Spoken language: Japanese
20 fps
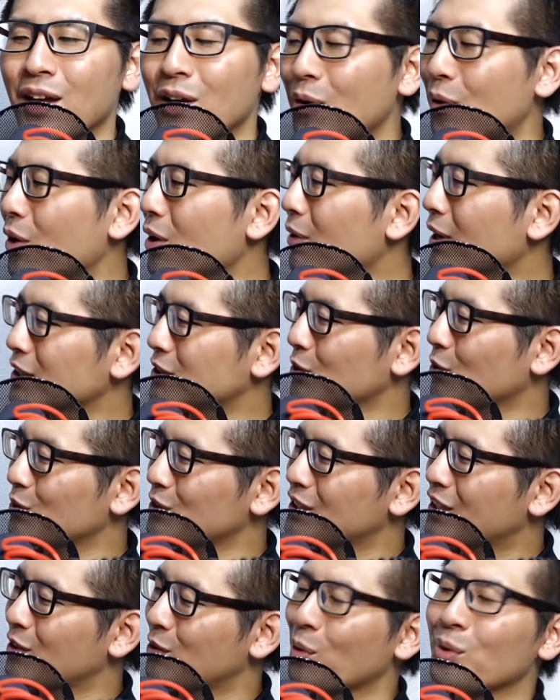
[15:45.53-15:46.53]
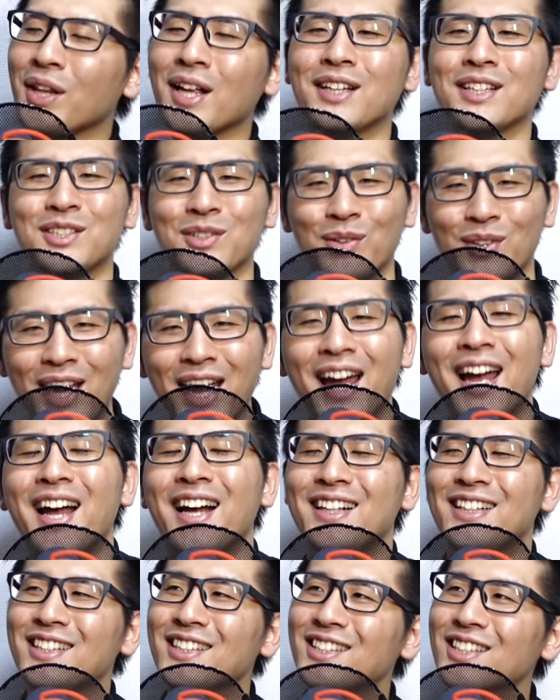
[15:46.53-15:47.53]
これは正直どうなんでしょうね。
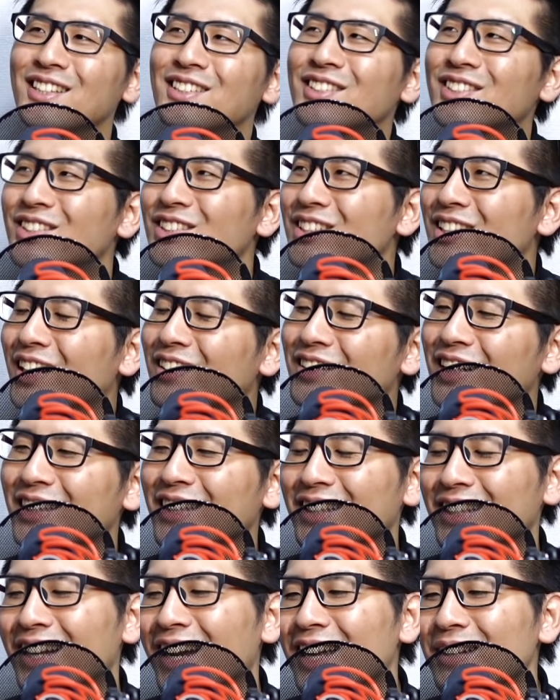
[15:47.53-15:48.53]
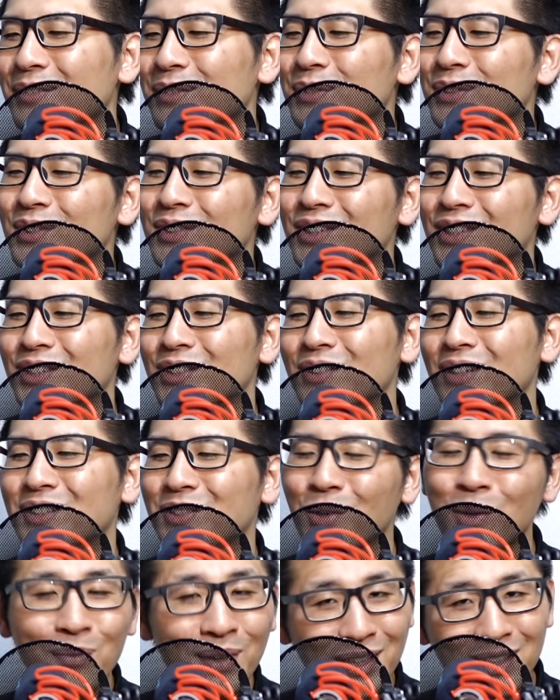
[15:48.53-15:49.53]
D6 使う方でライブビューっていうのは
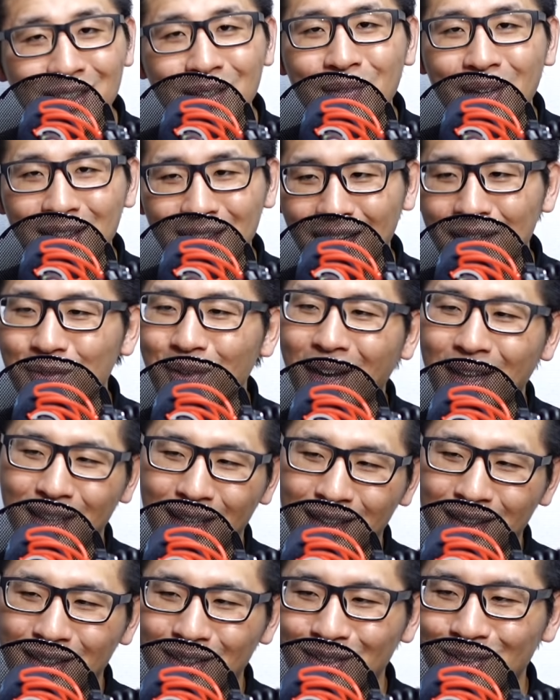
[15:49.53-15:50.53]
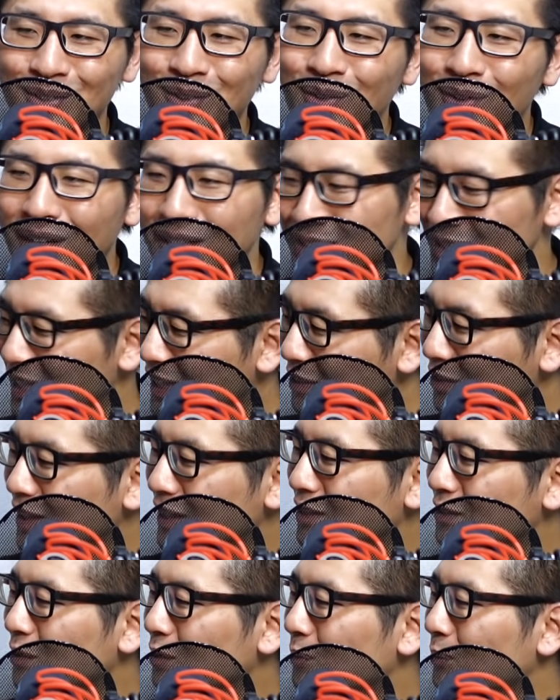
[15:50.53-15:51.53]
そこまで出番ないのかなっていうところが、なんと
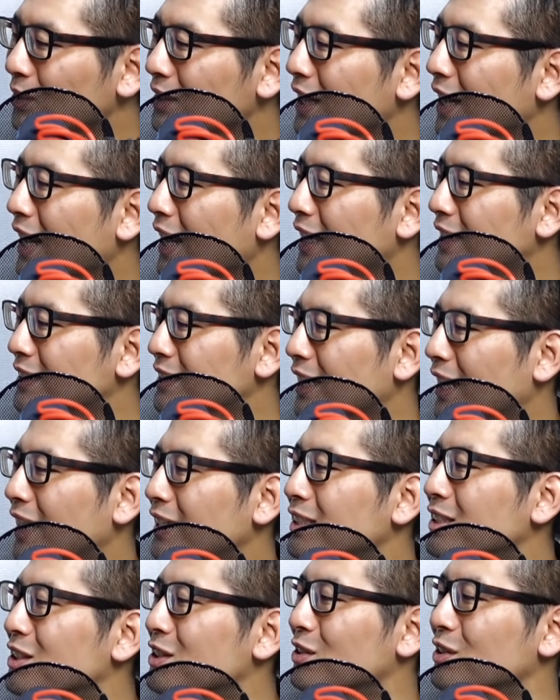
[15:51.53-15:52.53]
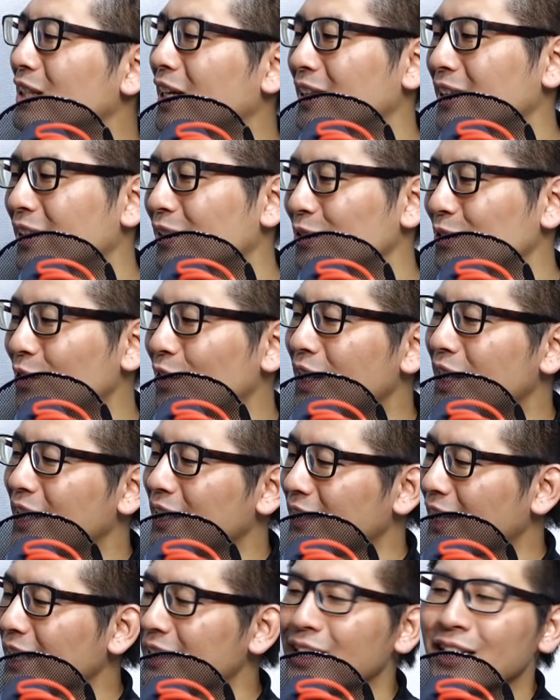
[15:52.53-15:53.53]
なくこのボタン配置から印象にあったのと、
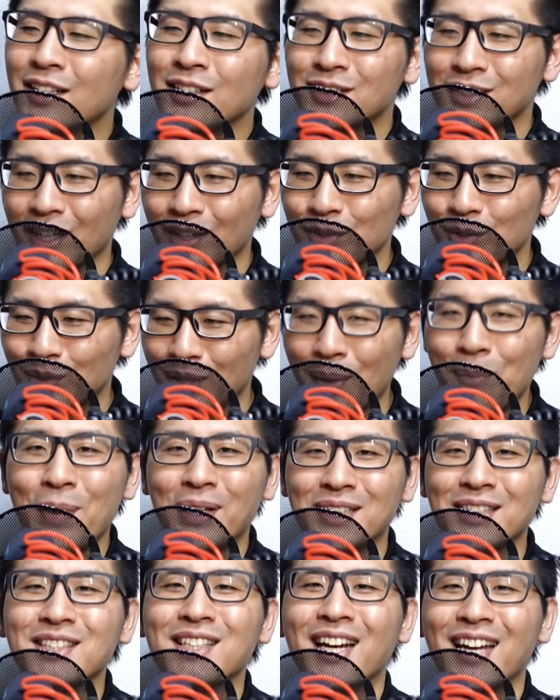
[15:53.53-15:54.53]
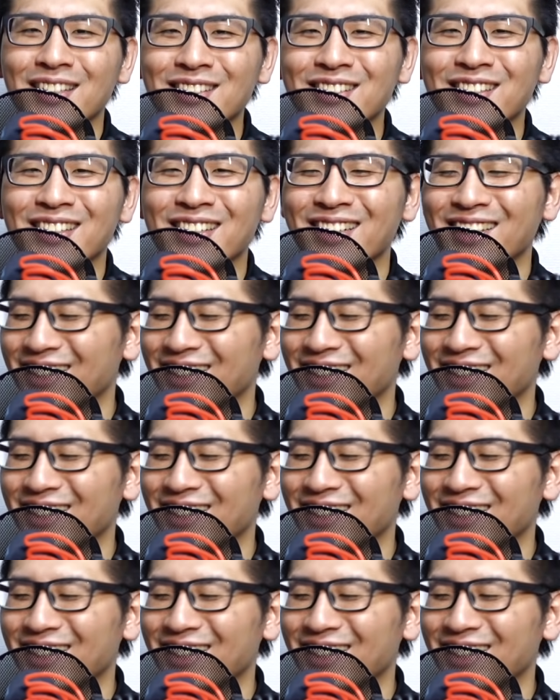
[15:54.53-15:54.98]
縦で使うときはめっちゃ使いやすい。